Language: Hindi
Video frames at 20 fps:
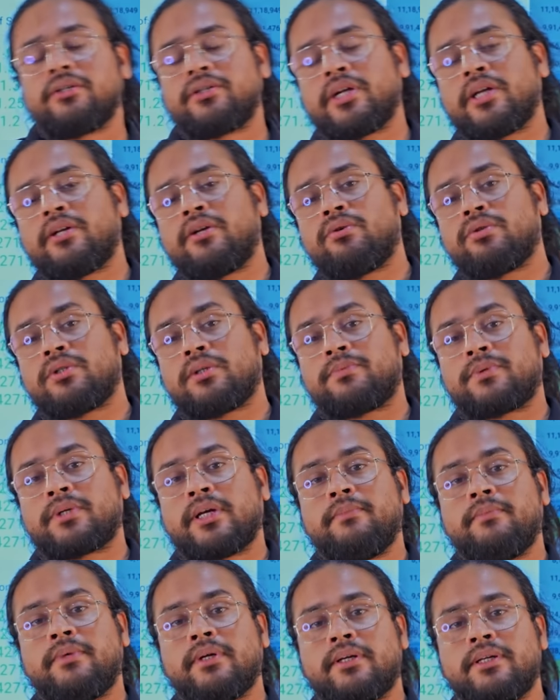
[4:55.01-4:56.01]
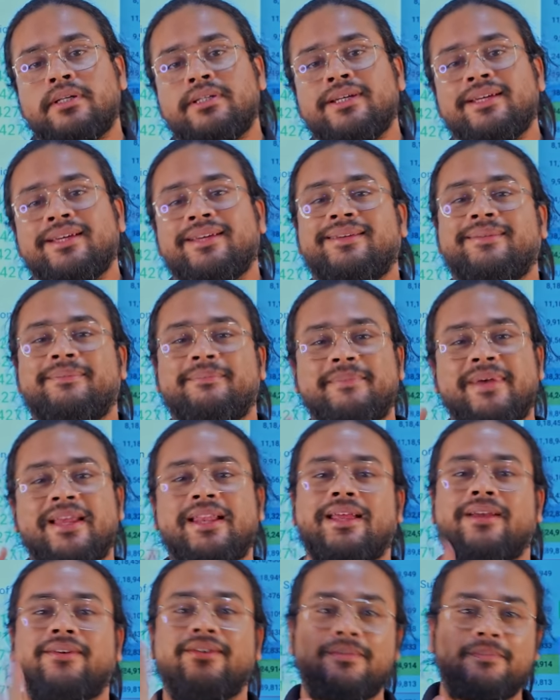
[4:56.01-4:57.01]
चैनल को सब्सक्राइब कर लीजिए
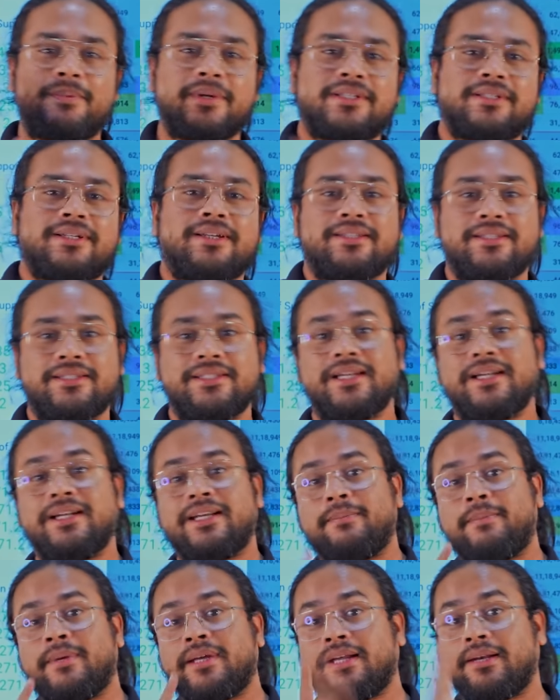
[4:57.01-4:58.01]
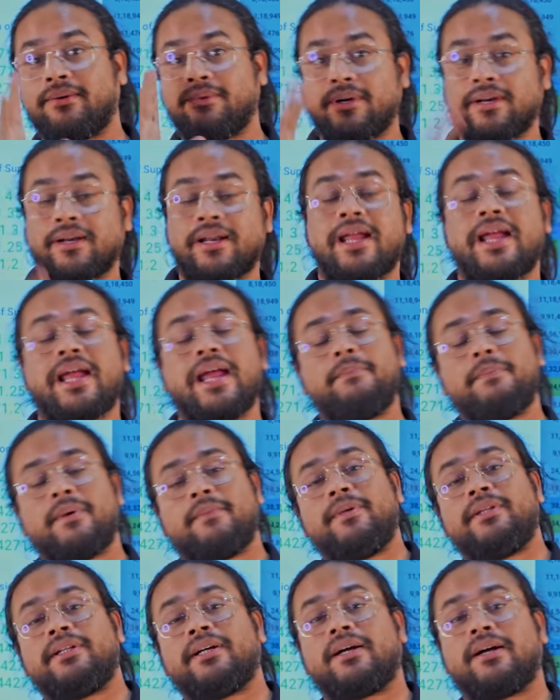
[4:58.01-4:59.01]
बेल आइकॉन प्रेस कर दीजिए एलटीपी कैलकुलेटर ऐप
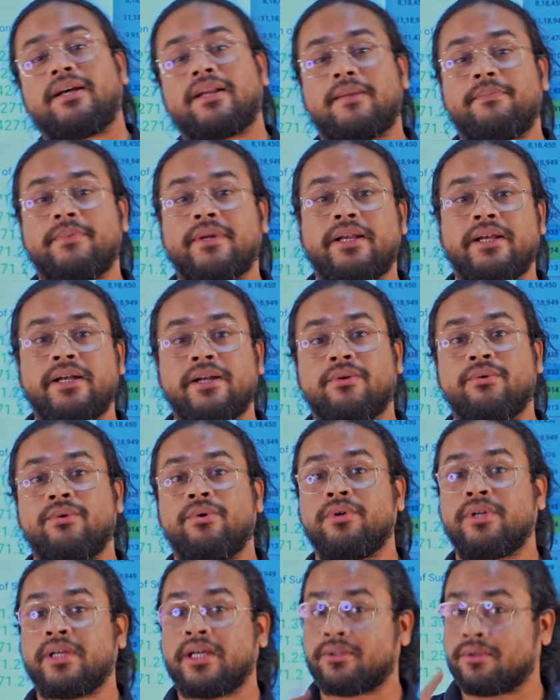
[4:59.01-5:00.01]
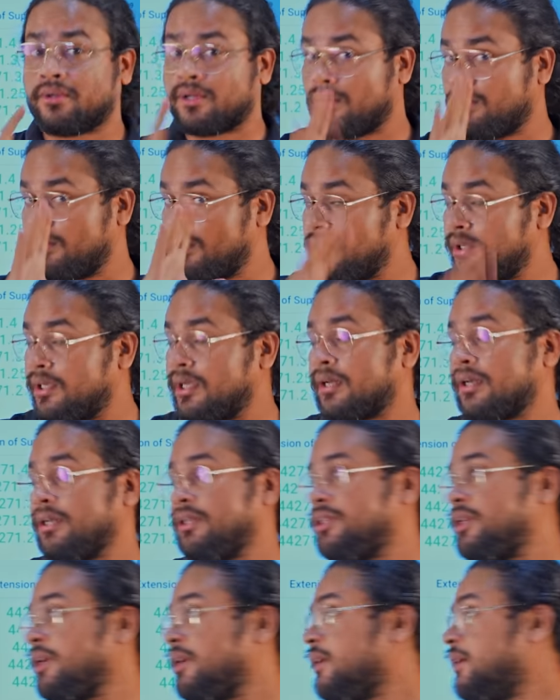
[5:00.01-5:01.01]
अभी तक अगर आपने नहीं डाउनलोड किया तो डाउनलोड कर
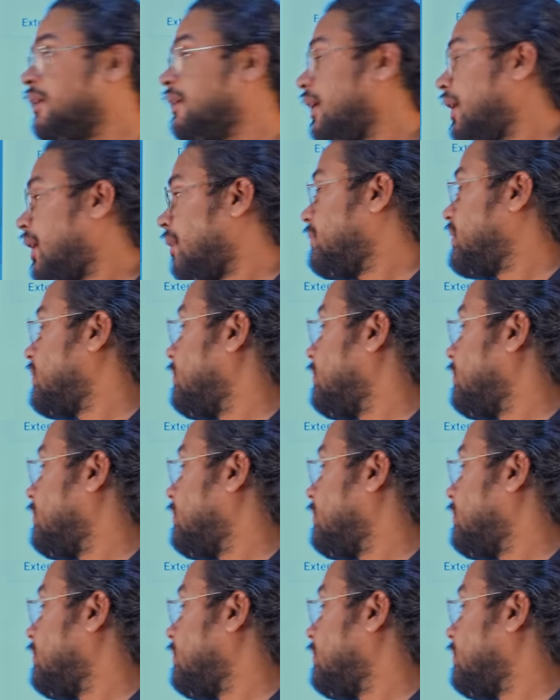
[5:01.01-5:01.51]
लीजिए अब